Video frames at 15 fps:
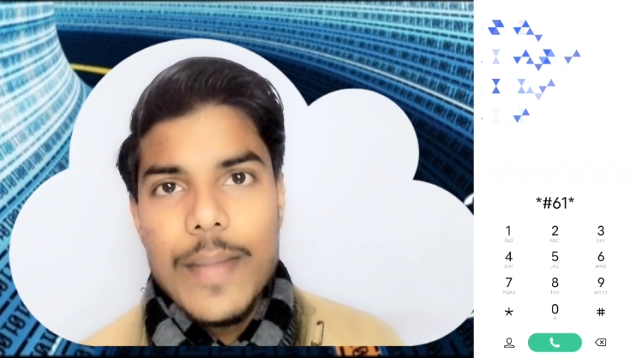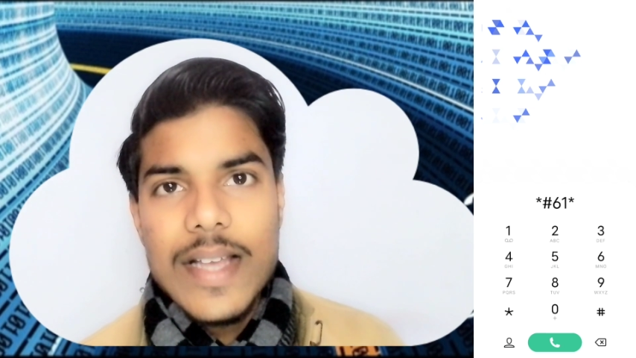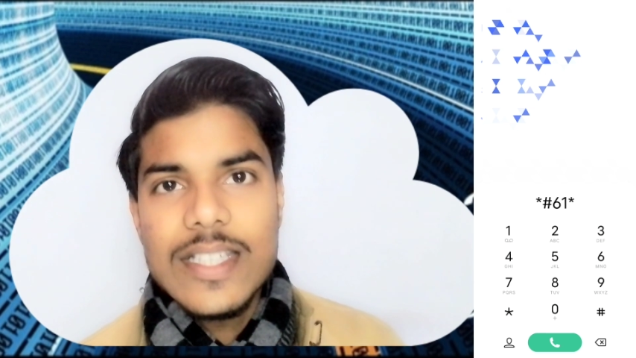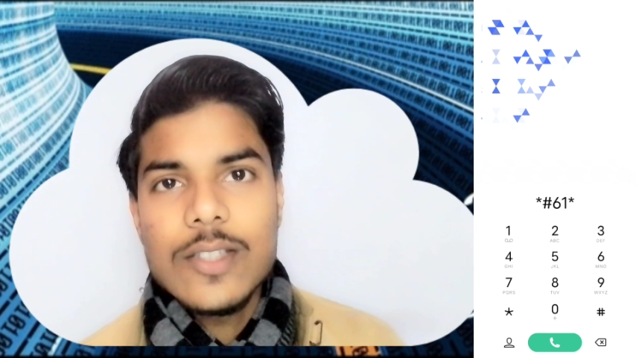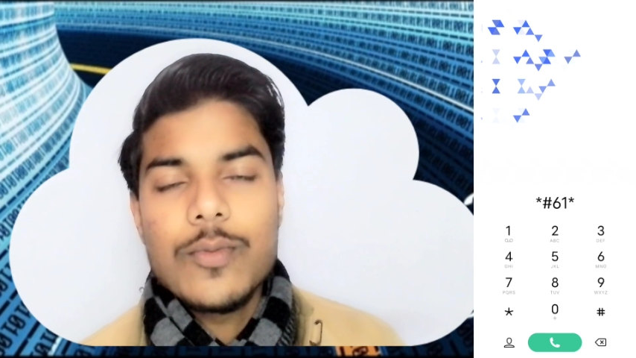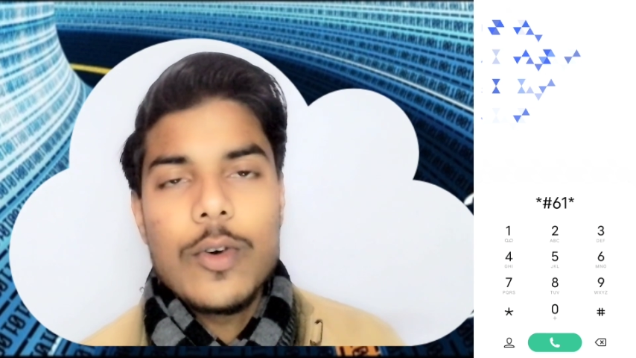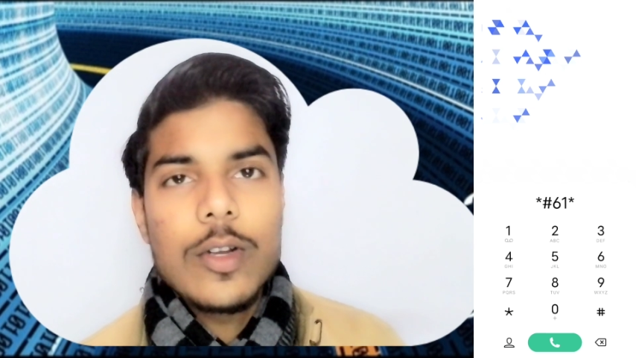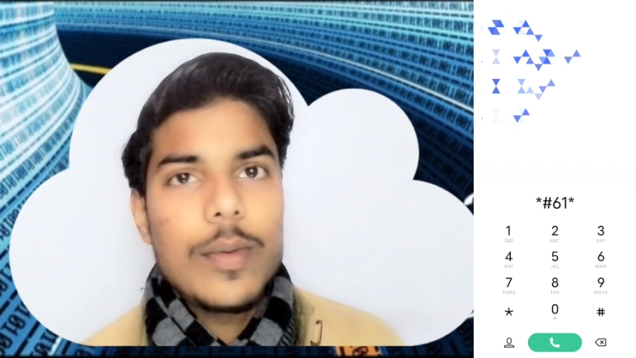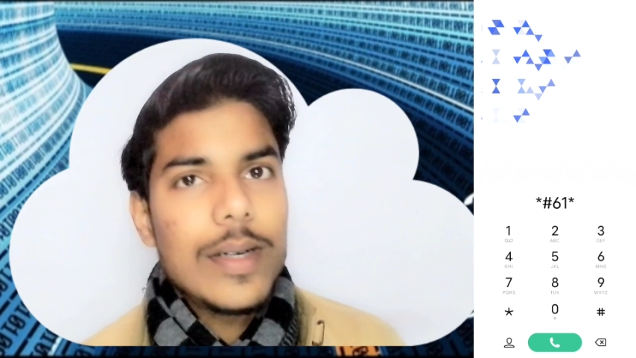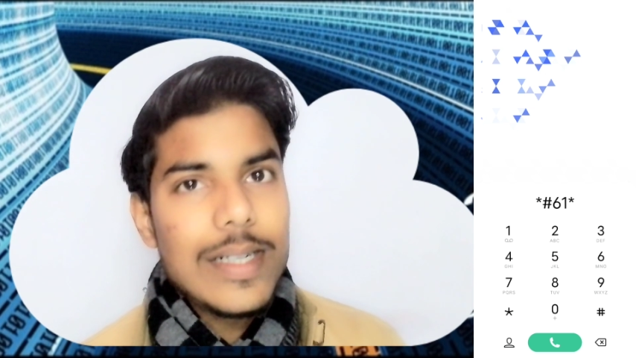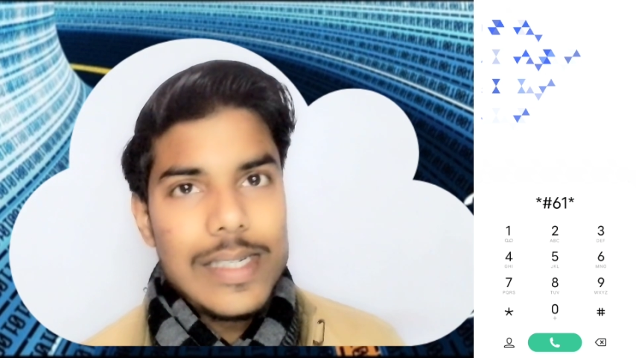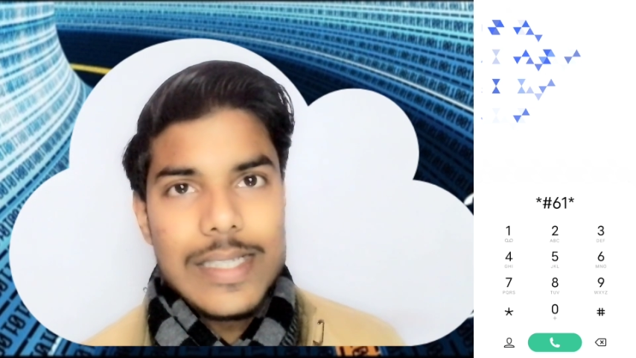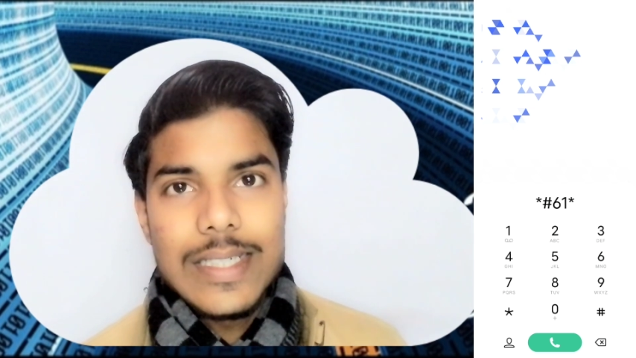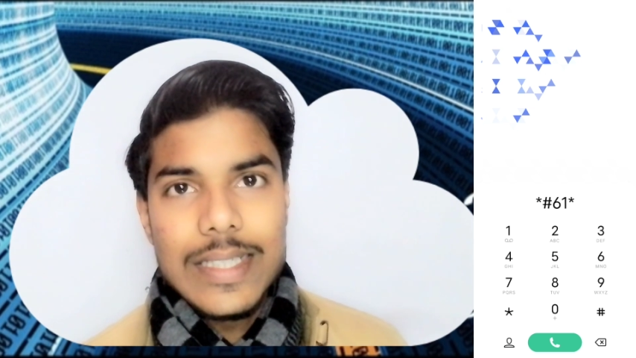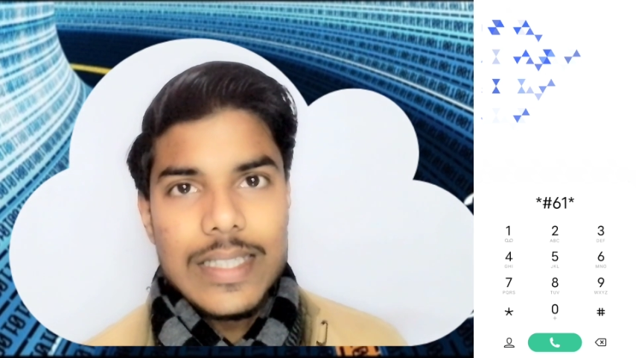मैसेज फॉरवर्ड
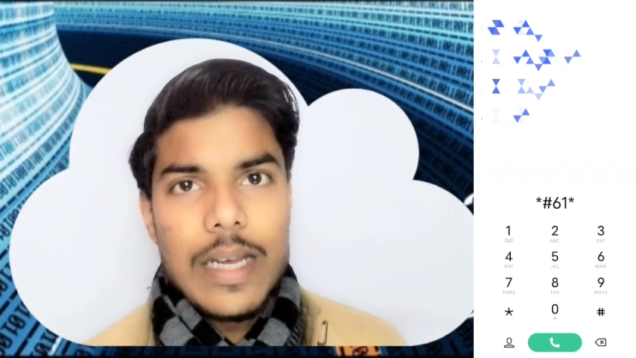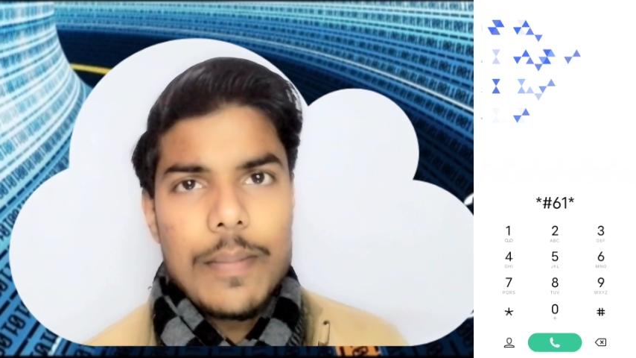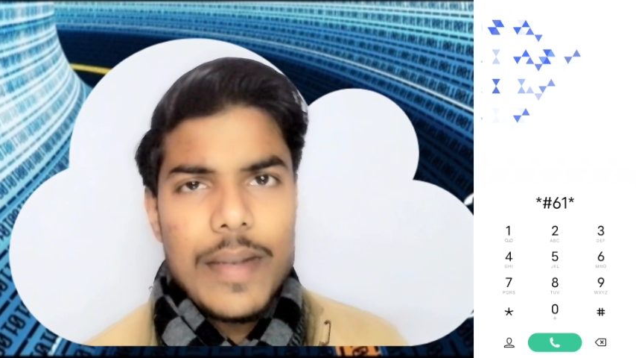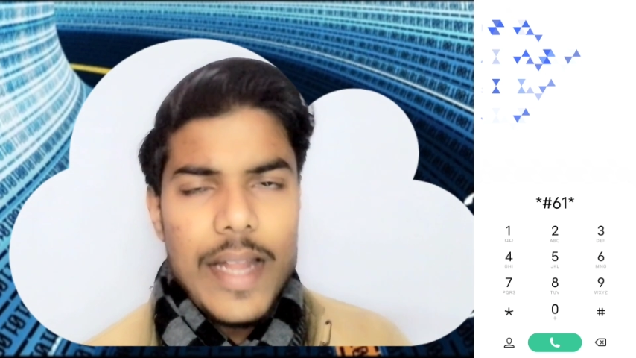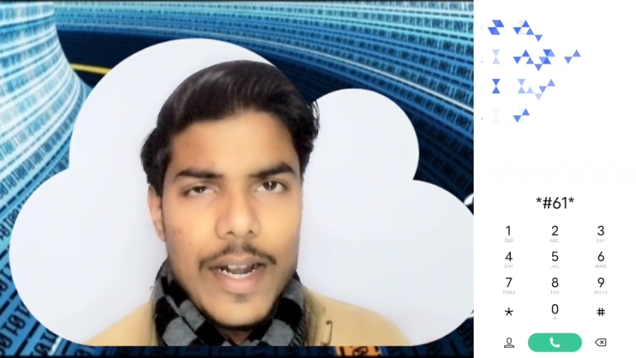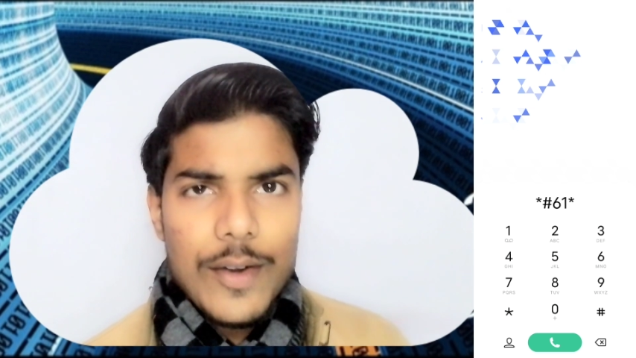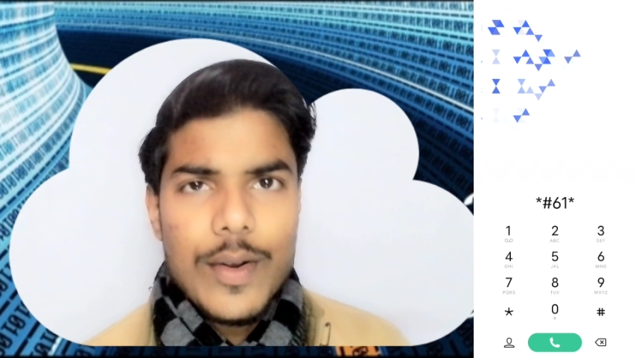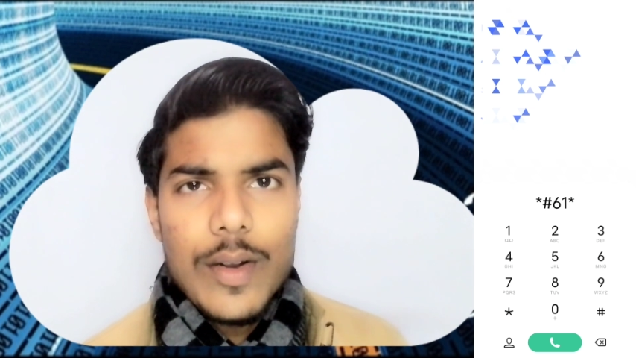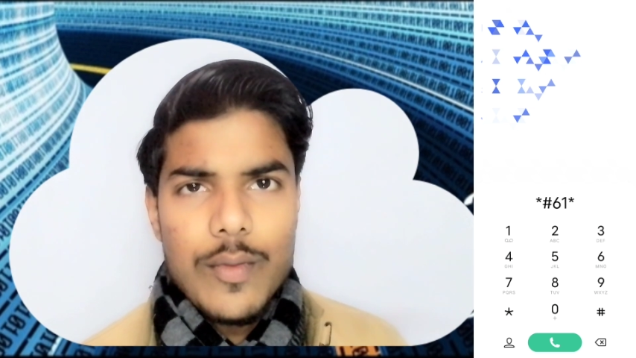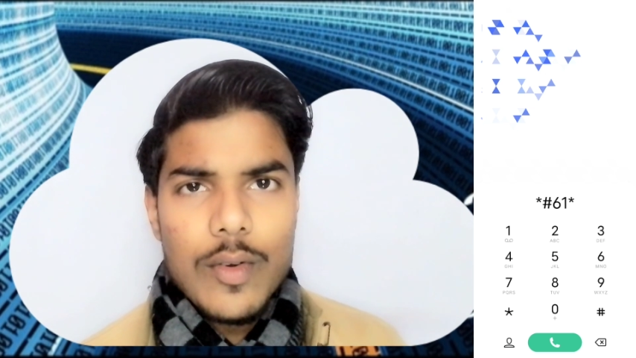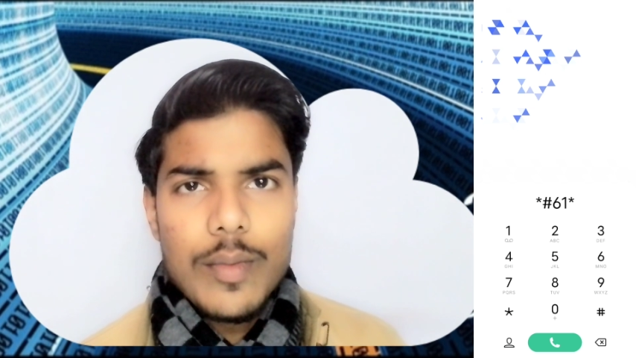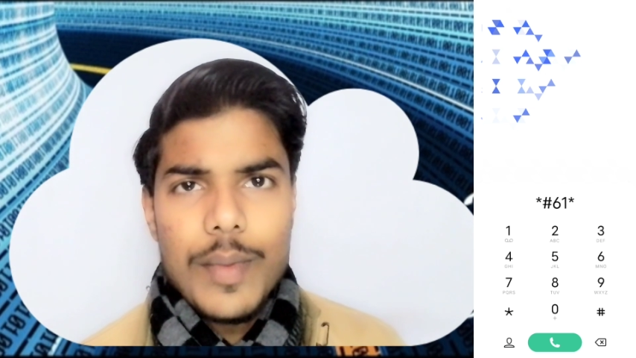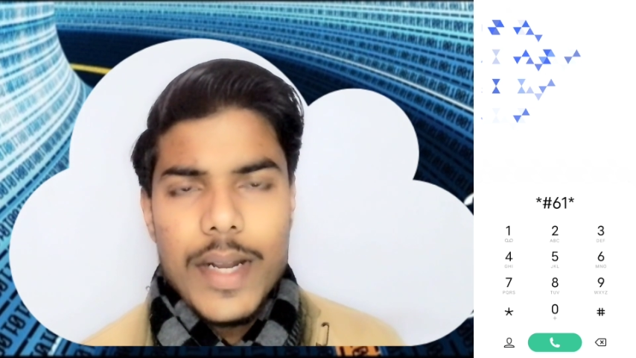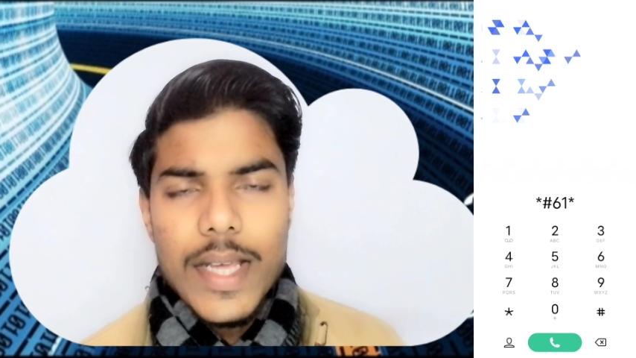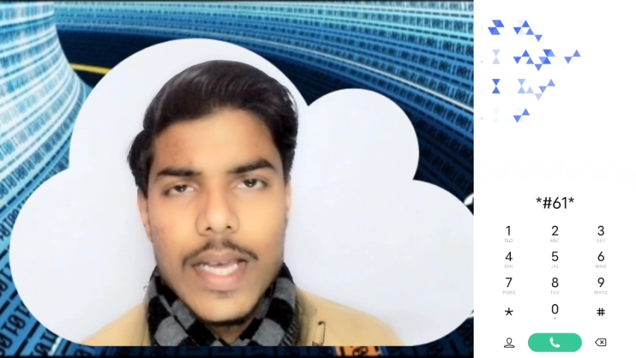करना चाहते हैं अपने एंड्रॉइड फोन
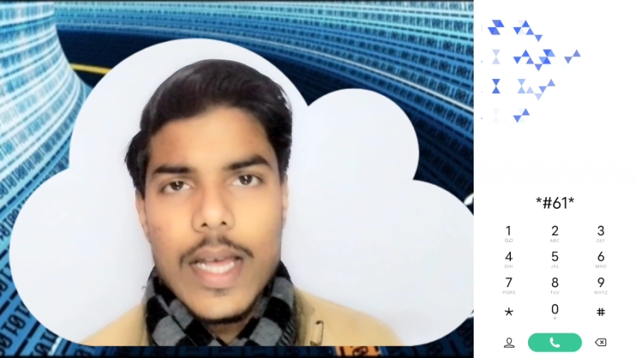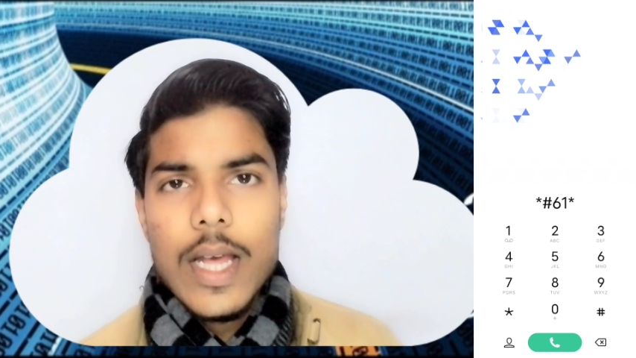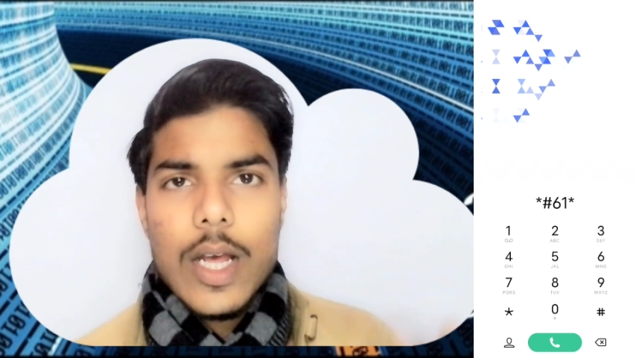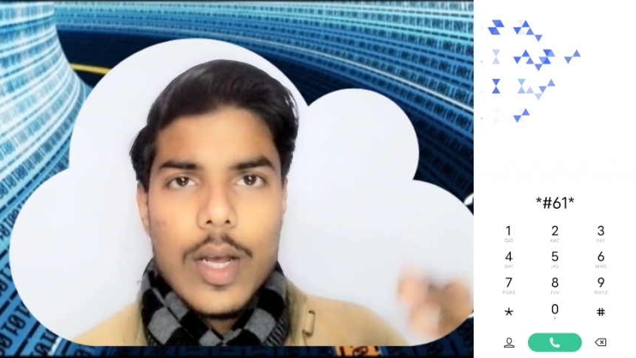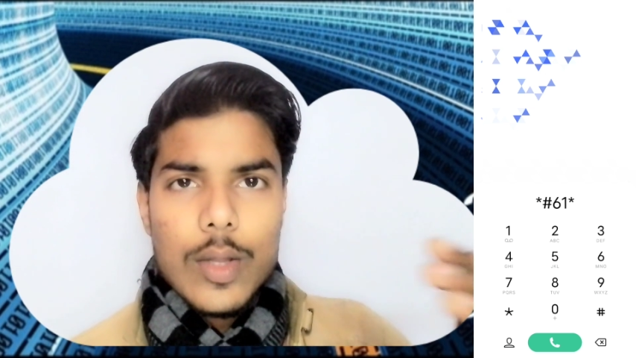में ठीक है